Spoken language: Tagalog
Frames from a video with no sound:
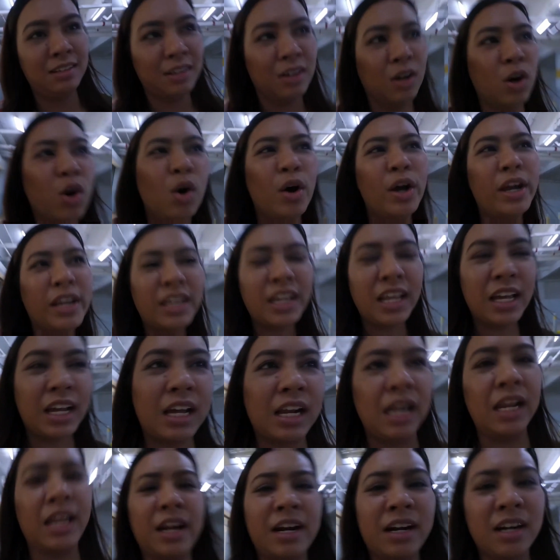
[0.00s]
Oh, hindi
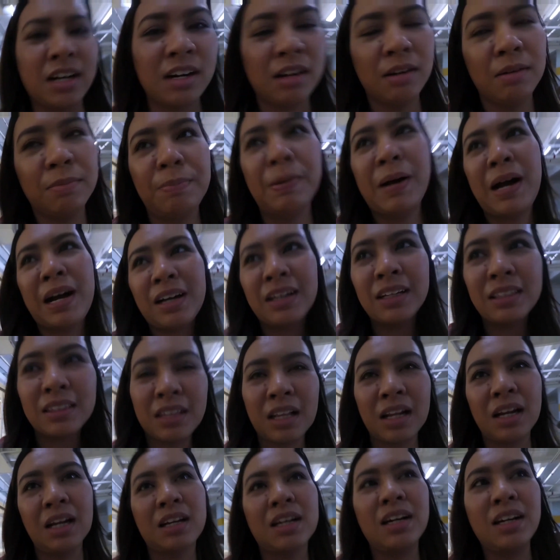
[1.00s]
clear. Pangit
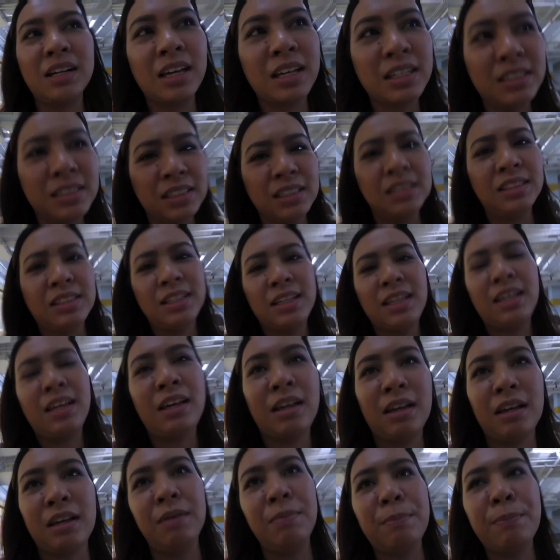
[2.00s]
talaga KCC.
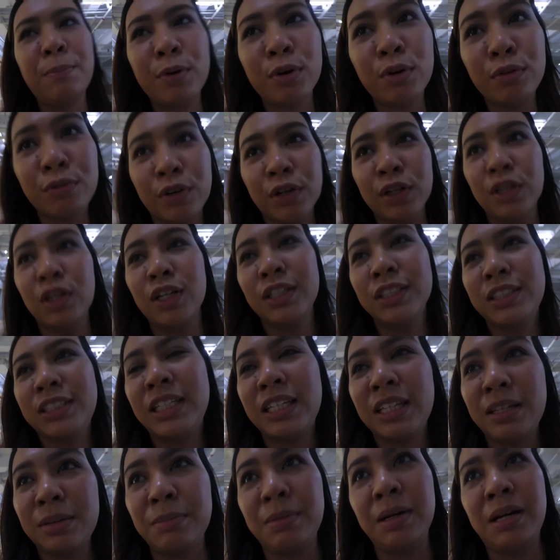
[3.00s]
Improve on your
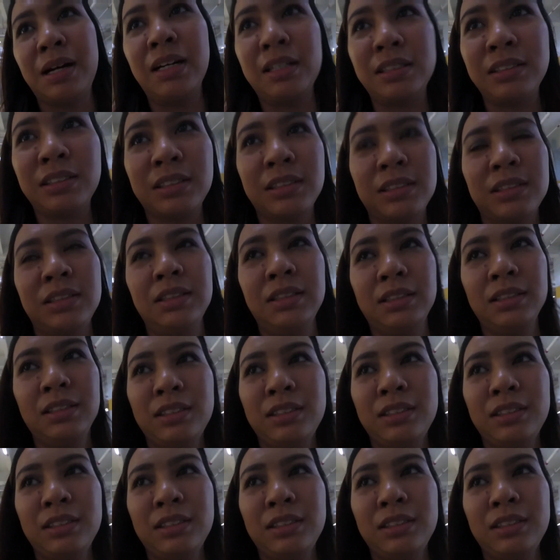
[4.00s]
cinemas.